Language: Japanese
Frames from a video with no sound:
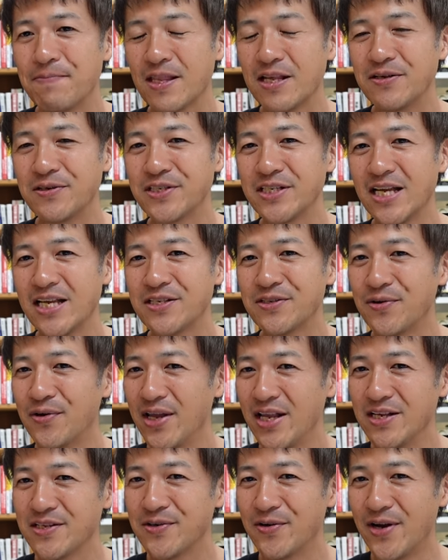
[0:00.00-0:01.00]
そしてそ
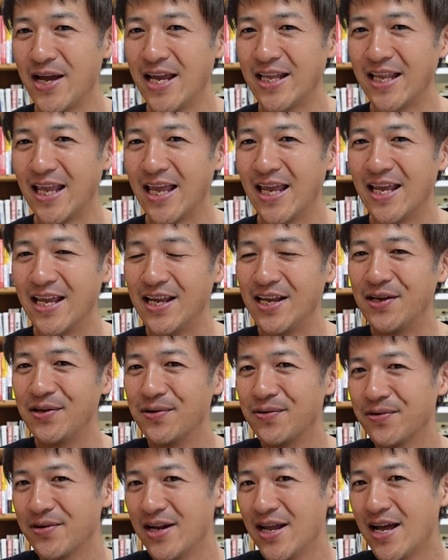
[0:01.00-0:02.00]
れに備えてい
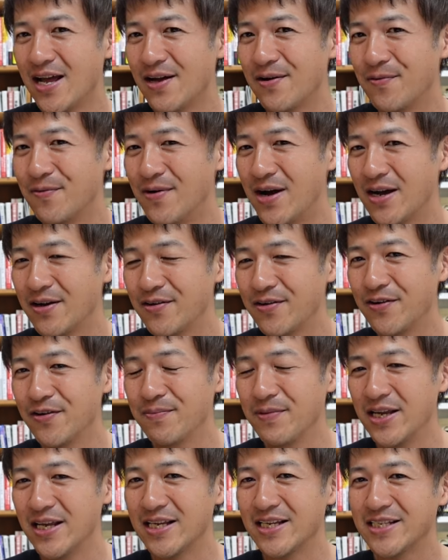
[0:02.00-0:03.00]
ろんな枠組
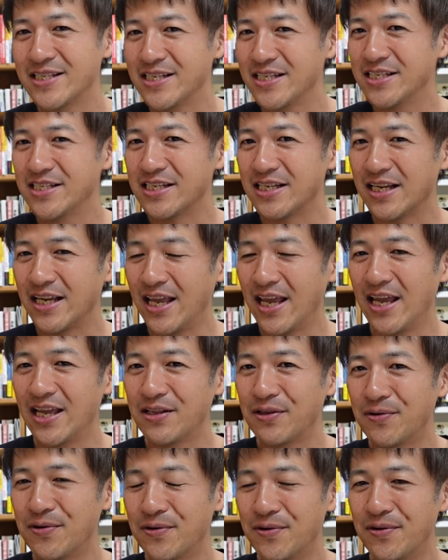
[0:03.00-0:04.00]
み、指示、系
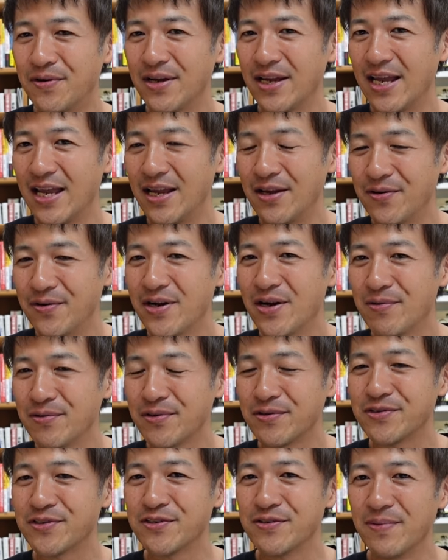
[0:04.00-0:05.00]
統、いろんなこ
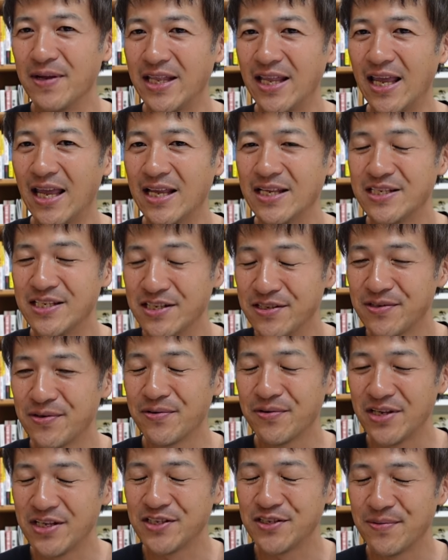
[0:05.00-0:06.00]
とを進めて迅
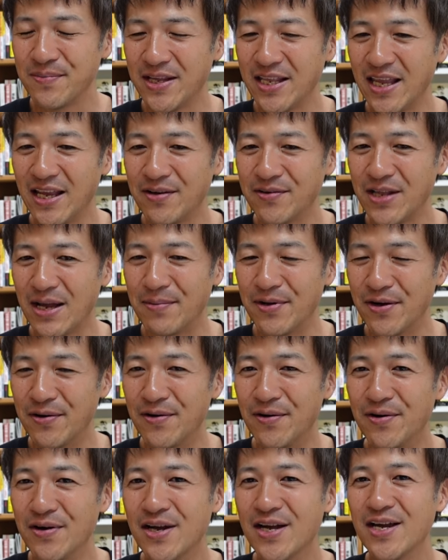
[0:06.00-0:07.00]
速に進めていくため
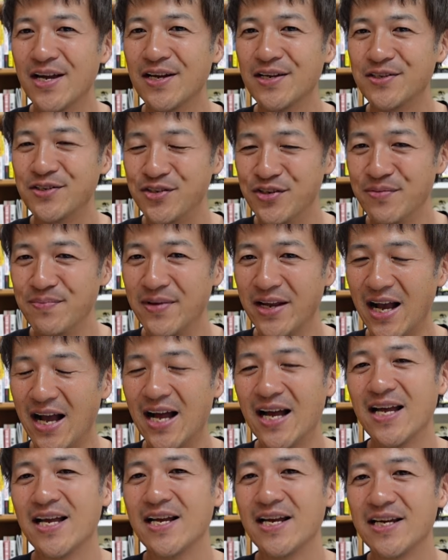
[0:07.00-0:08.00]
の準備
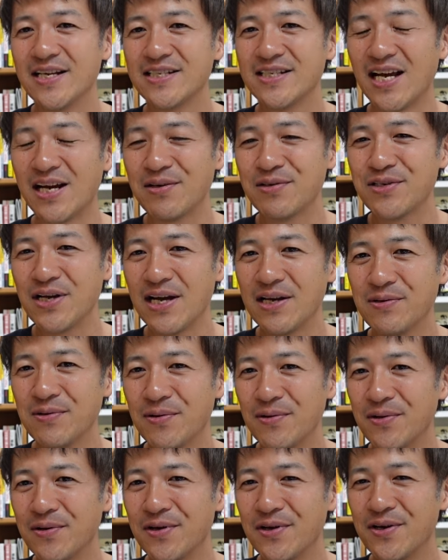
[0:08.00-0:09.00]
が着々
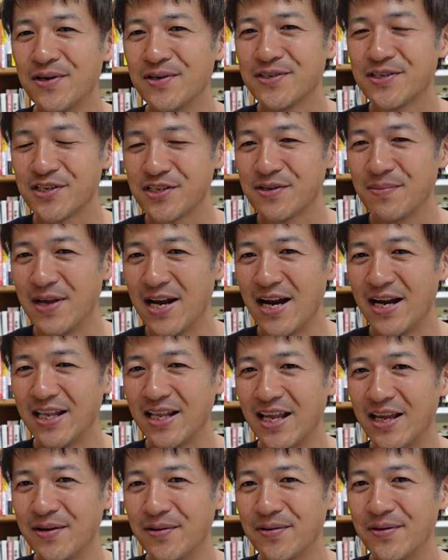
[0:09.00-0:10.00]
と進められ
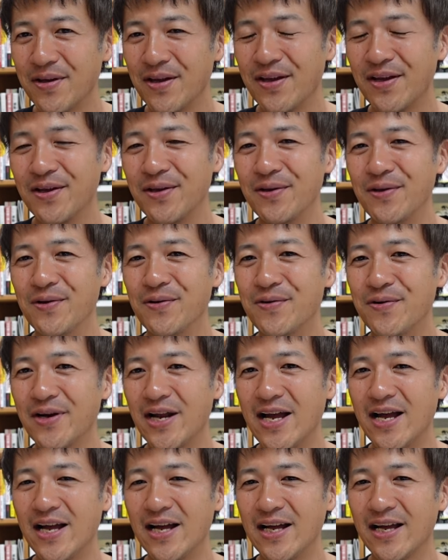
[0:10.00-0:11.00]
ているよう
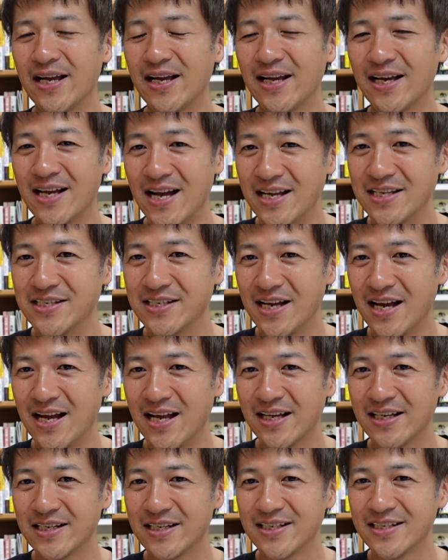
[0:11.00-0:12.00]
な感じ
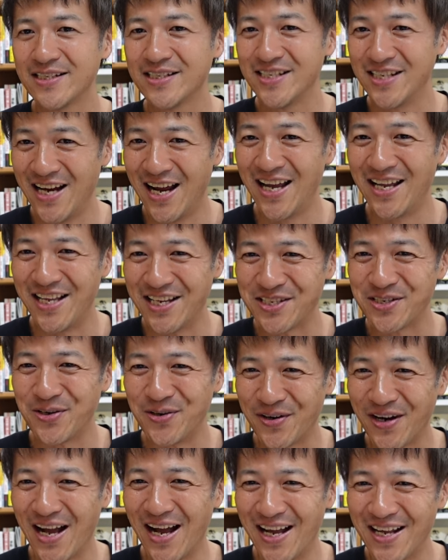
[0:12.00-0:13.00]
がしないでしょ
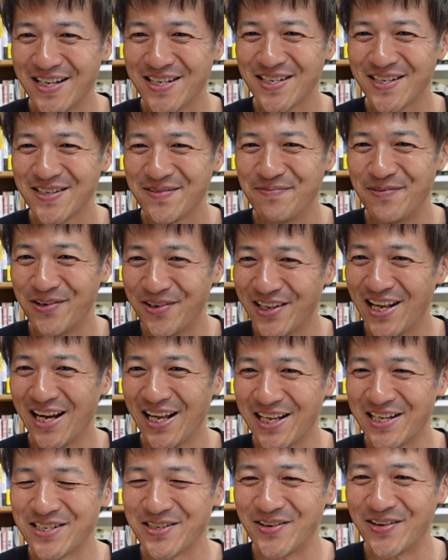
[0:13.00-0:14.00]
うか。僕だけ
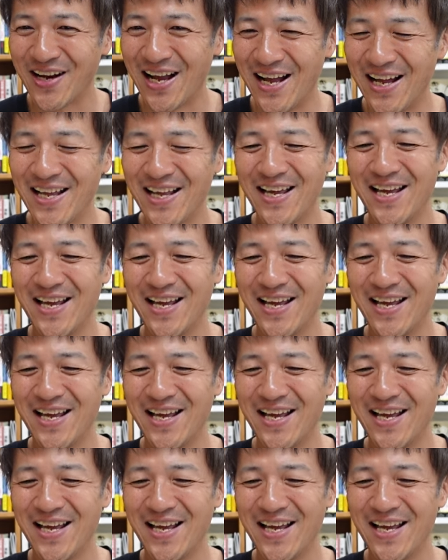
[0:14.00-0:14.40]
でしょうか。